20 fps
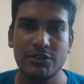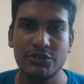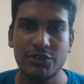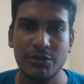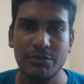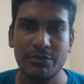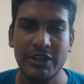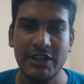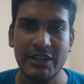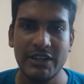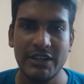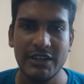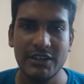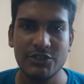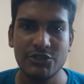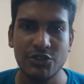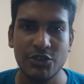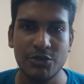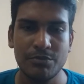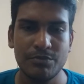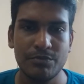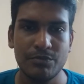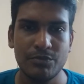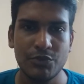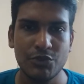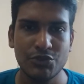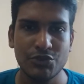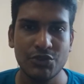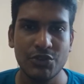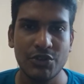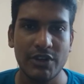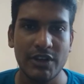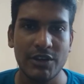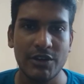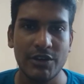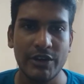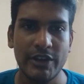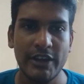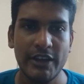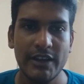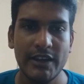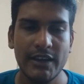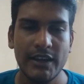জবরির জব পোস্ট করা হয়